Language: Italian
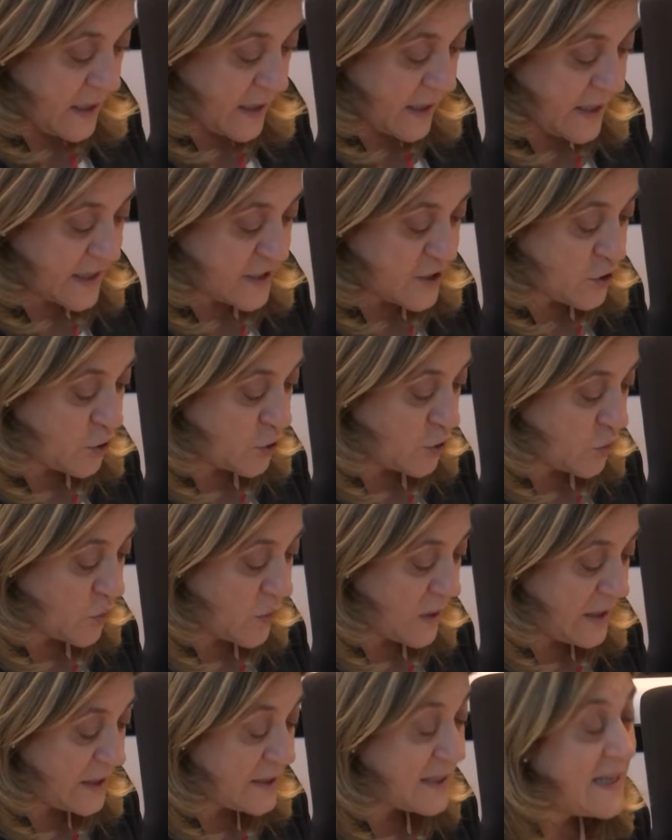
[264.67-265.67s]
che sono
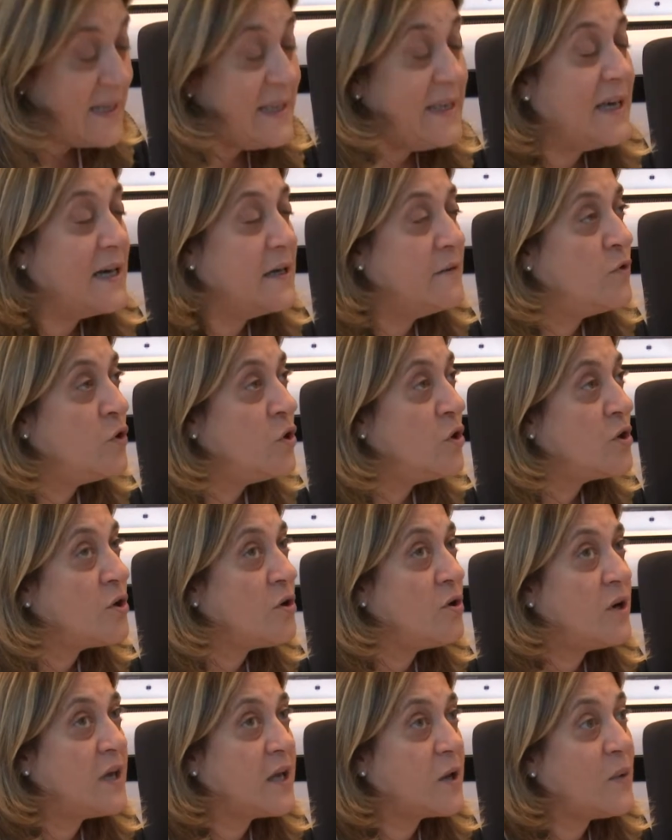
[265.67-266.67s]
quelli del
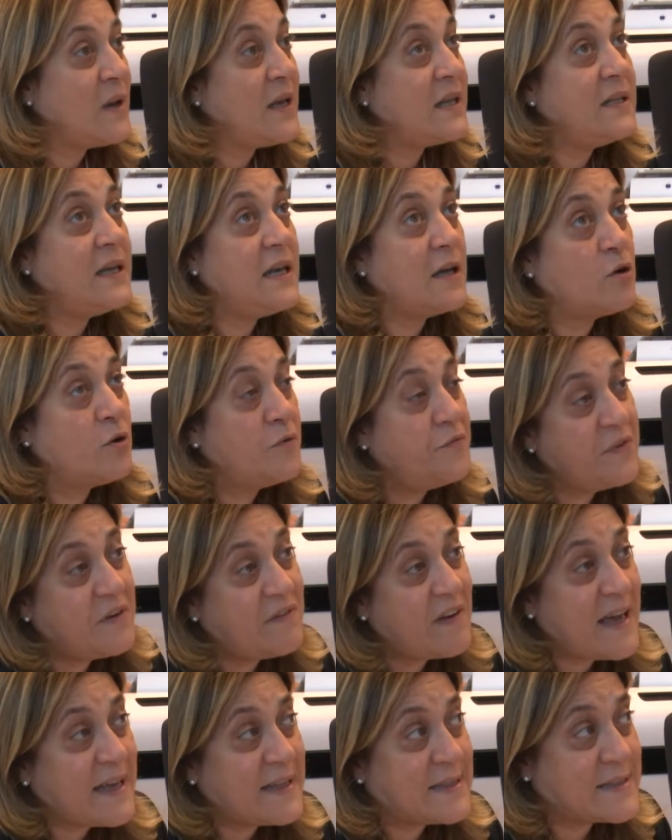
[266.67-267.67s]
lavoro e quella della
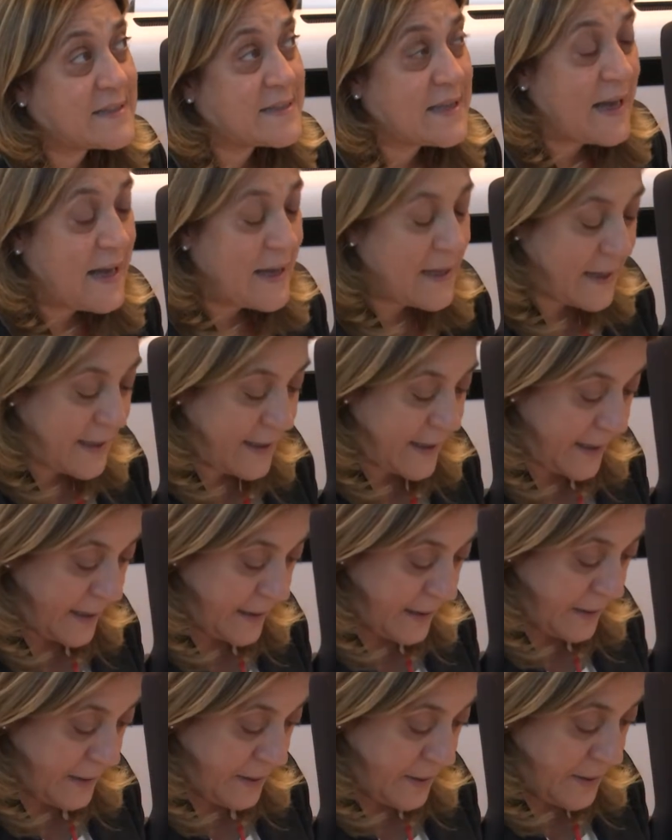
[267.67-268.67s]
convivenza anche